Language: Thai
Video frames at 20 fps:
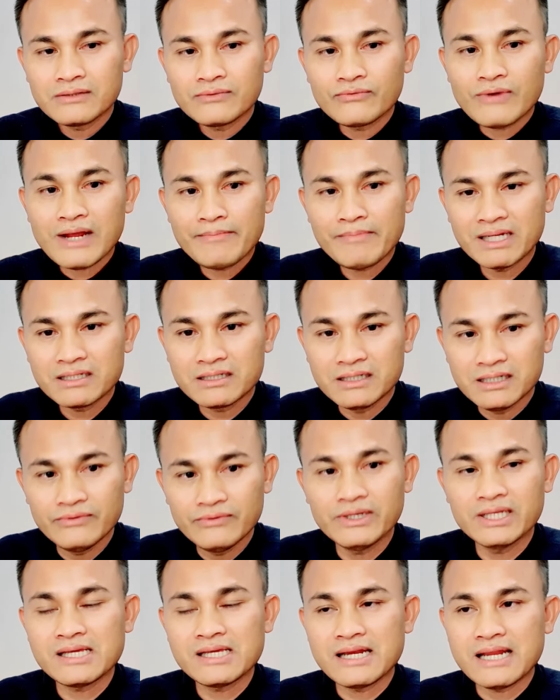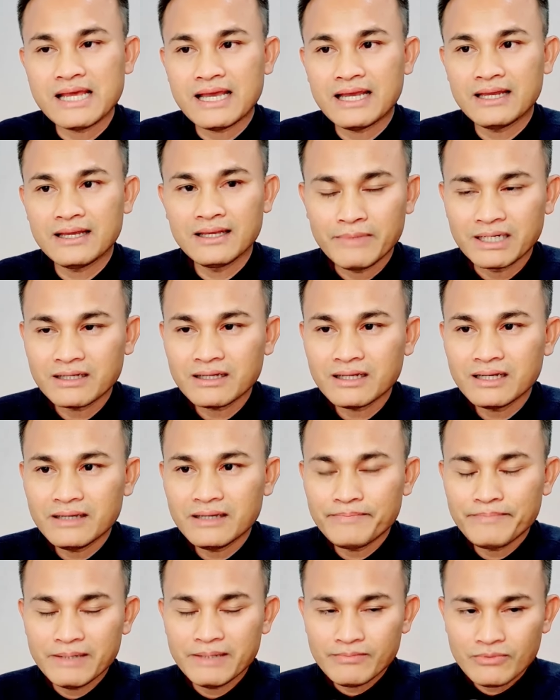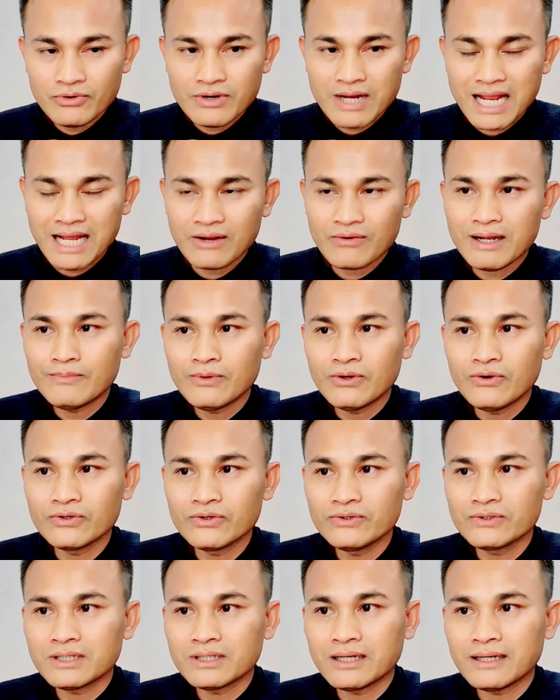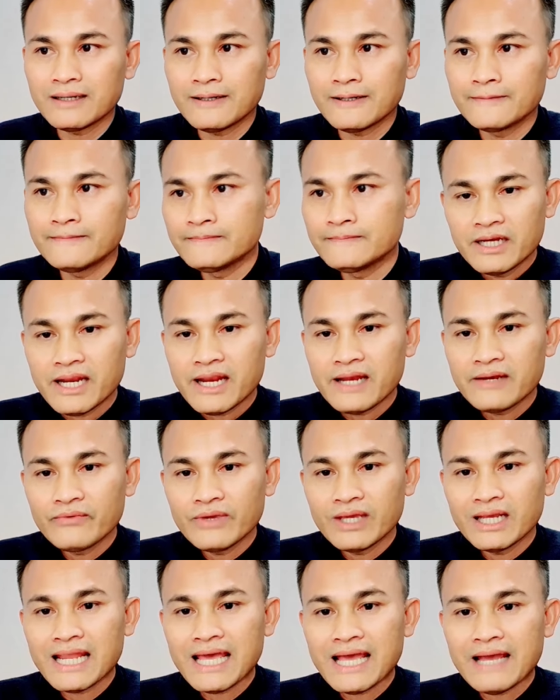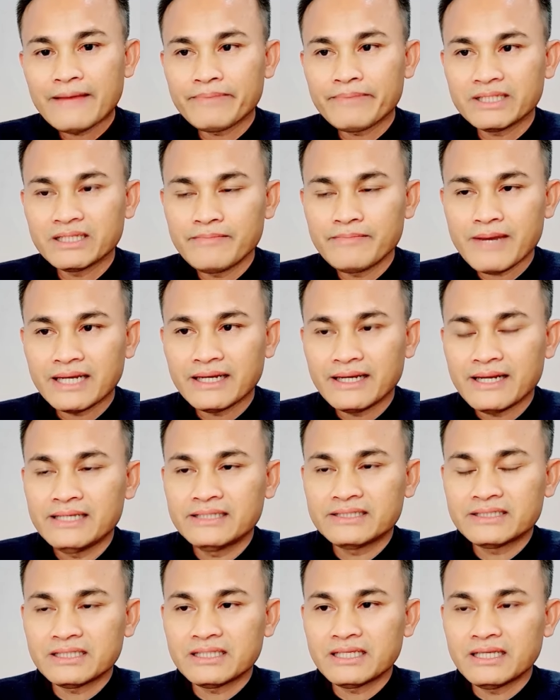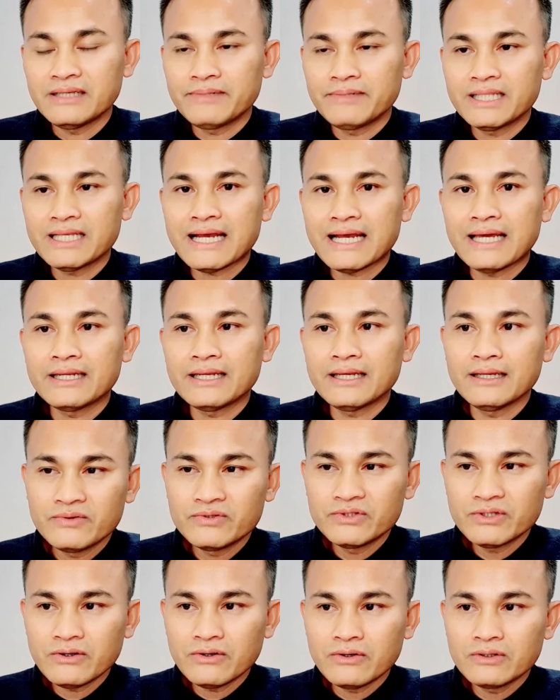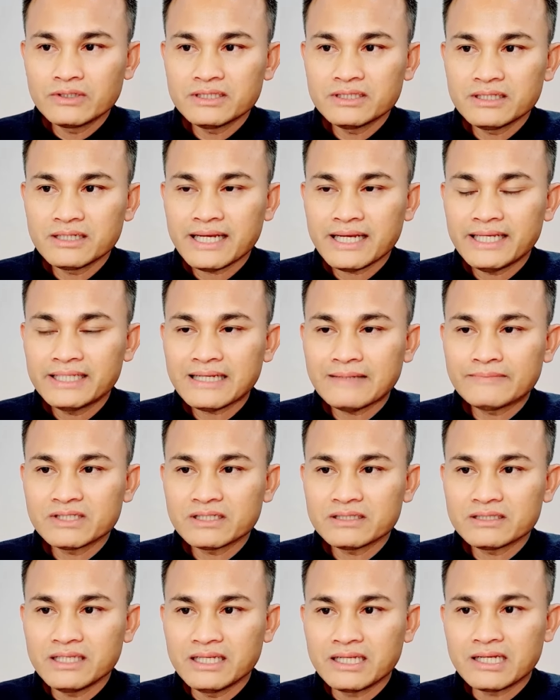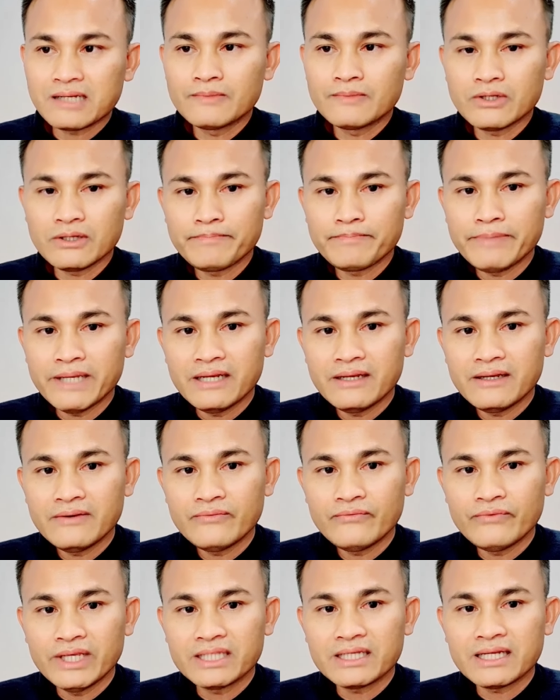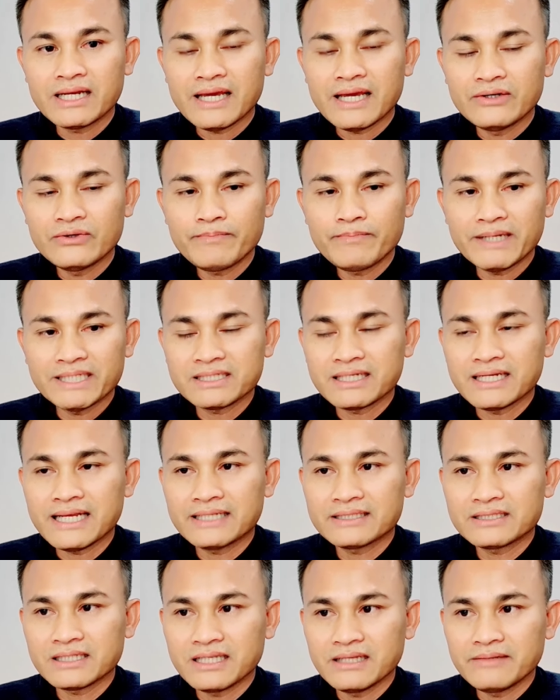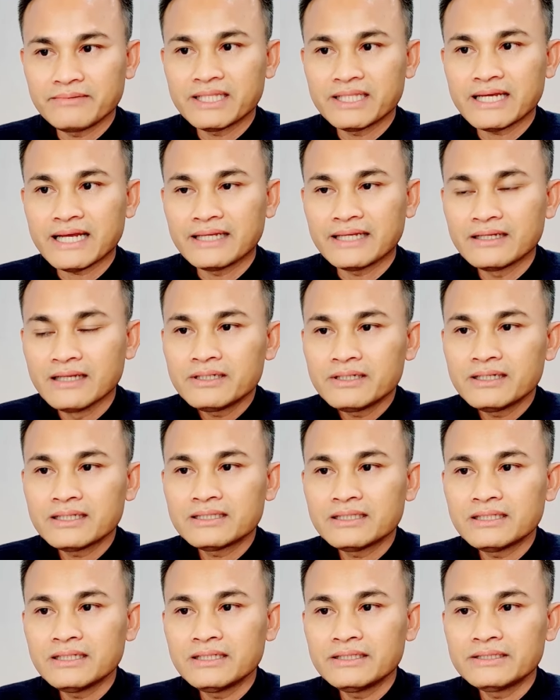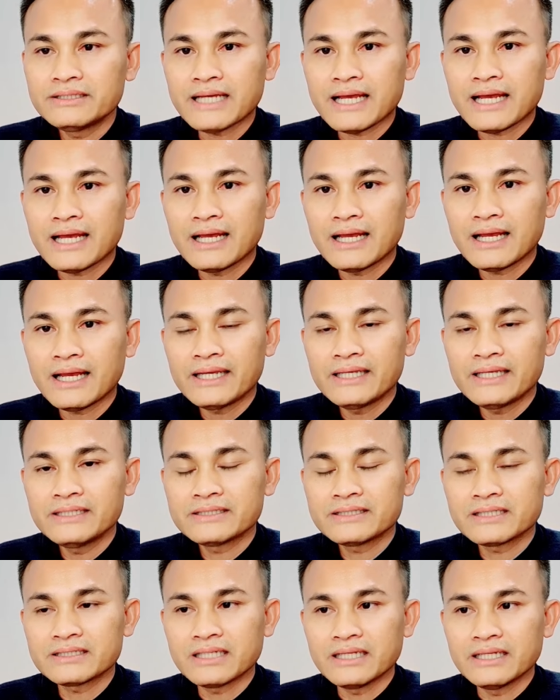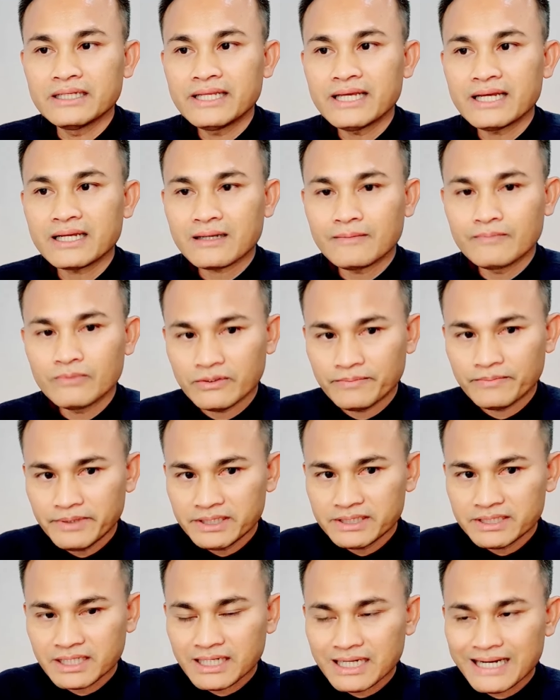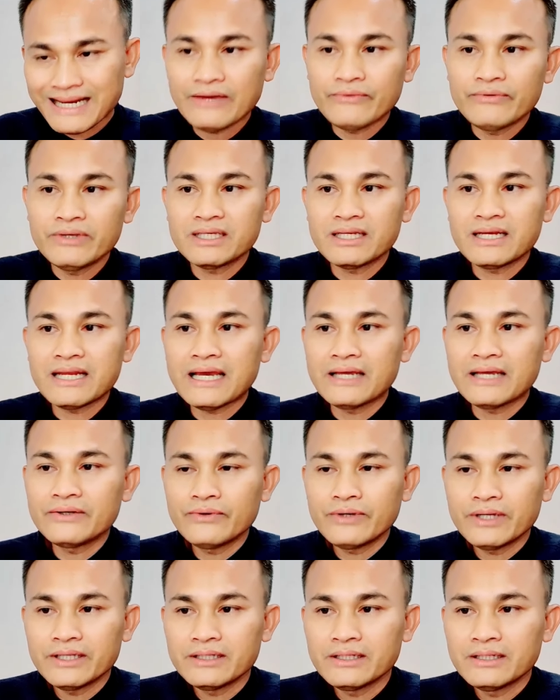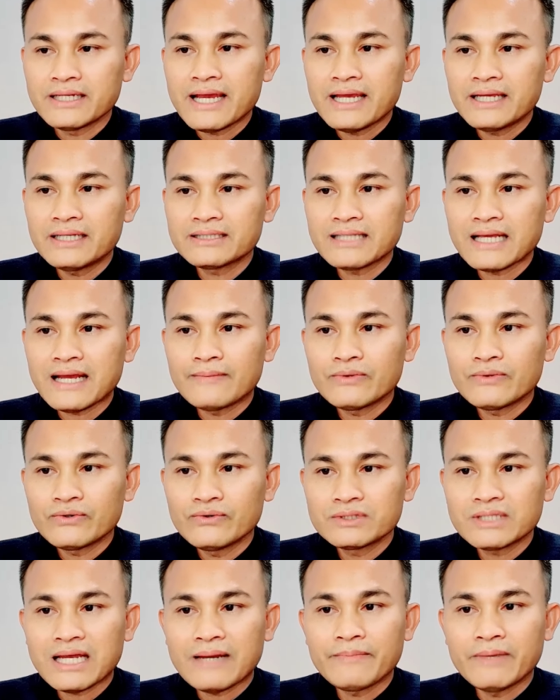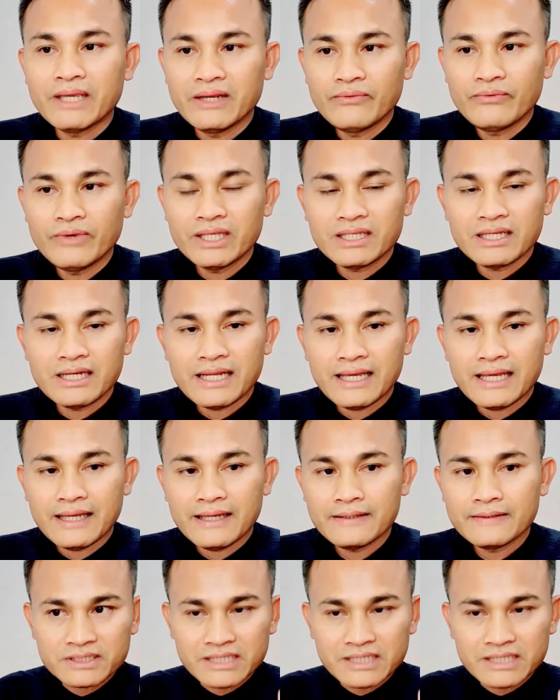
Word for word: ว่ามันคือเวทนา มันก็เลยเป็นโมหะความหลงอยู่ตลอด เพราะนั้นเวลาปฏิบัติในสติปัฏฐานนะพระพุทธองค์จึงให้ทาสติกำหนดเป็นเวทนานุปัสสนาสติปัฏฐาน เพื่อที่จะให้สติ เนี่ย กำหนดพิจารณาเวทนาด้วย จะได้ตามรู้ตามเห็นเวทนา